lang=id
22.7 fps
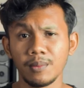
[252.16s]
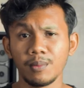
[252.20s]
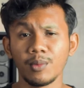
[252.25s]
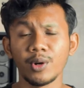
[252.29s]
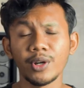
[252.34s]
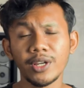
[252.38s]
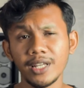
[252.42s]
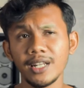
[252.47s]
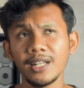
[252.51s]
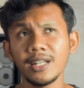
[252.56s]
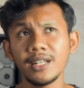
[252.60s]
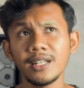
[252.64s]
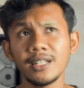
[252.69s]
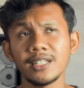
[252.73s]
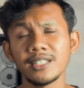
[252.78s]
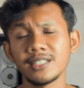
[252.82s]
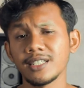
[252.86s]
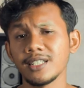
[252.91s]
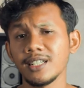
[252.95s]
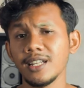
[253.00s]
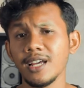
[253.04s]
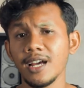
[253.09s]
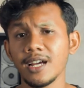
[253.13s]
Mungkin di
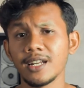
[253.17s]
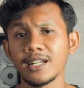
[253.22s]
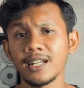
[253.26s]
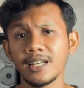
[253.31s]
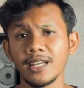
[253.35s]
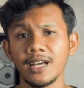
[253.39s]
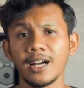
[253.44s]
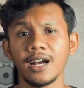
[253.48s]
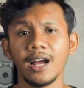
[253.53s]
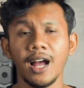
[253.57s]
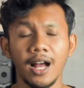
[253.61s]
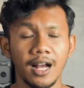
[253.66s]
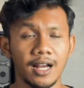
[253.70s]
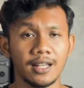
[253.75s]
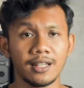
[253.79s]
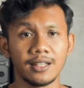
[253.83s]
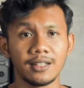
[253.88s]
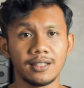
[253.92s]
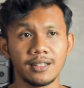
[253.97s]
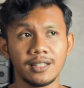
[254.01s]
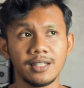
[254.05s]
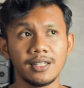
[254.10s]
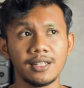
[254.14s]
sini ada yang nggak
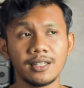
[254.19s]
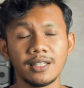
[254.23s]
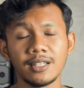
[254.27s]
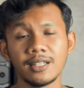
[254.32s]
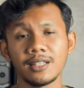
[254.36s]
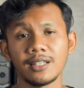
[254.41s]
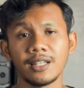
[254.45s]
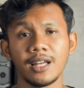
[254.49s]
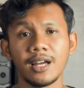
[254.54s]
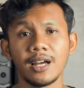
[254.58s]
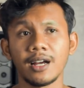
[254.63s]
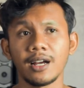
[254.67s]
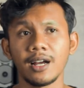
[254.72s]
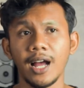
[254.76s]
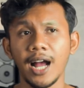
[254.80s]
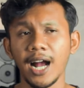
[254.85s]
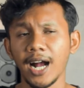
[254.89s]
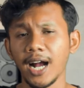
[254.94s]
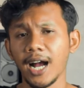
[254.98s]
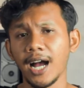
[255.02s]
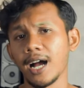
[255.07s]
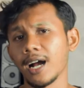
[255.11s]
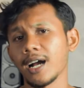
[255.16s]
ngerti tentang
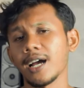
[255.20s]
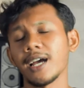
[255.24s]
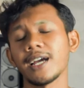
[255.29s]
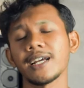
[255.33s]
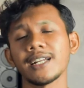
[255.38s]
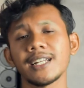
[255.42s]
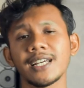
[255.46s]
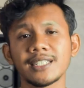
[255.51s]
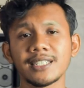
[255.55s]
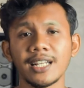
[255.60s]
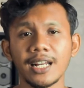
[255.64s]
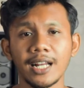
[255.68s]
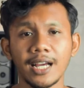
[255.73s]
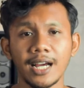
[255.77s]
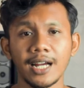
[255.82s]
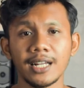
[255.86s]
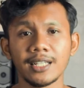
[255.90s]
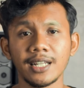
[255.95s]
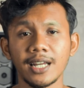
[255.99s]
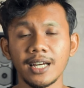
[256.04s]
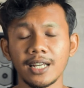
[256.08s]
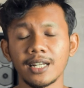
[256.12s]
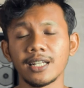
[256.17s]
angka-angka yang
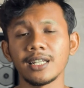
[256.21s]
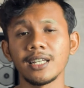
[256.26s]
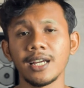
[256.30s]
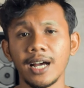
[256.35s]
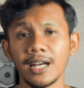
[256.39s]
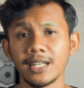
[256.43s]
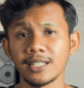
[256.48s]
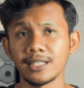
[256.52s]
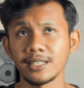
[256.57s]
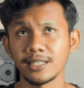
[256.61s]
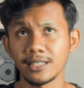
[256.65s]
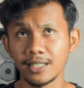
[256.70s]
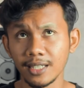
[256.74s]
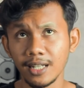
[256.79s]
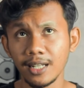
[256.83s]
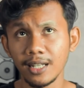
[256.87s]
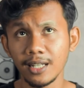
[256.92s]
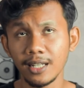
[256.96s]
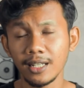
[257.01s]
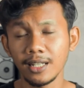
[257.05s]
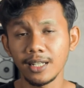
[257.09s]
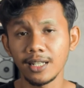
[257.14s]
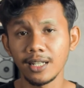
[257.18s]
dihasilkan dari
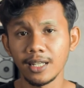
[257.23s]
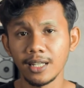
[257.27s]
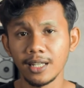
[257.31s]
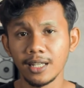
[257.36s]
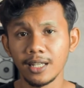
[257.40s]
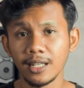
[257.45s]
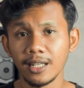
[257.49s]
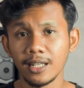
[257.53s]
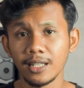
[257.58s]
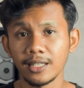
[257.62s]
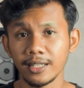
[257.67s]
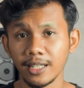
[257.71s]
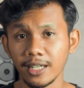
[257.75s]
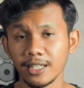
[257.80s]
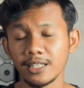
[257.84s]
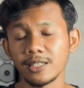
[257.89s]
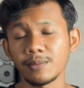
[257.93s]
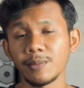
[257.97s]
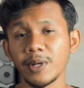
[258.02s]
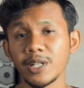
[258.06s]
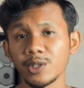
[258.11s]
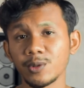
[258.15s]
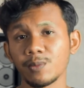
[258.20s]
hasil
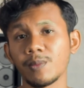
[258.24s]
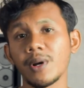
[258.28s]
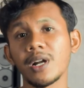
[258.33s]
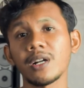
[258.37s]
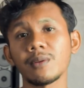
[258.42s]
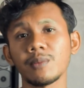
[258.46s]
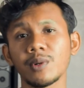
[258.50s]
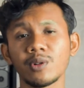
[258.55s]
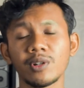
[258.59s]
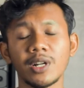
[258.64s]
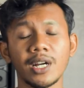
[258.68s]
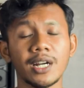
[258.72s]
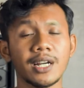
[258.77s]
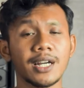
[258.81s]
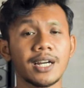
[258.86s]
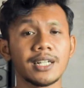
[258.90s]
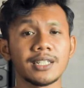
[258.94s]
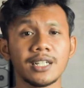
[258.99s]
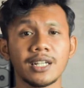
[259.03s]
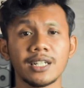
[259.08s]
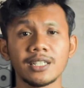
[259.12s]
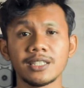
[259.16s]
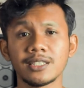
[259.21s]
tes benchmark
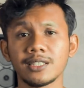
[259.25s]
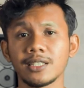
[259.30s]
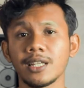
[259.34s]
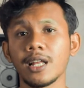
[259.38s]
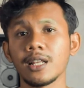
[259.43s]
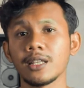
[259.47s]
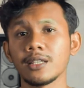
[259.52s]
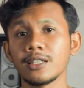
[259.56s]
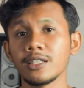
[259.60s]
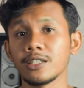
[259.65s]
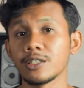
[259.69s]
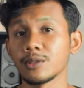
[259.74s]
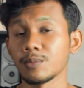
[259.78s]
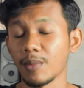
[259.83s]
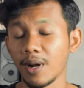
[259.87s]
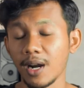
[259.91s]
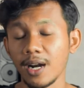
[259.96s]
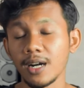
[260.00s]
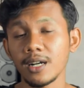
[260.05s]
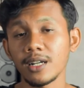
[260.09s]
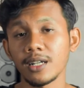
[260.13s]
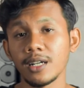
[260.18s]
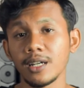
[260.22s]
menggunakan kristal
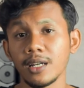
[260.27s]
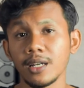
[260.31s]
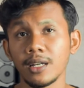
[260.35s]
Dismark,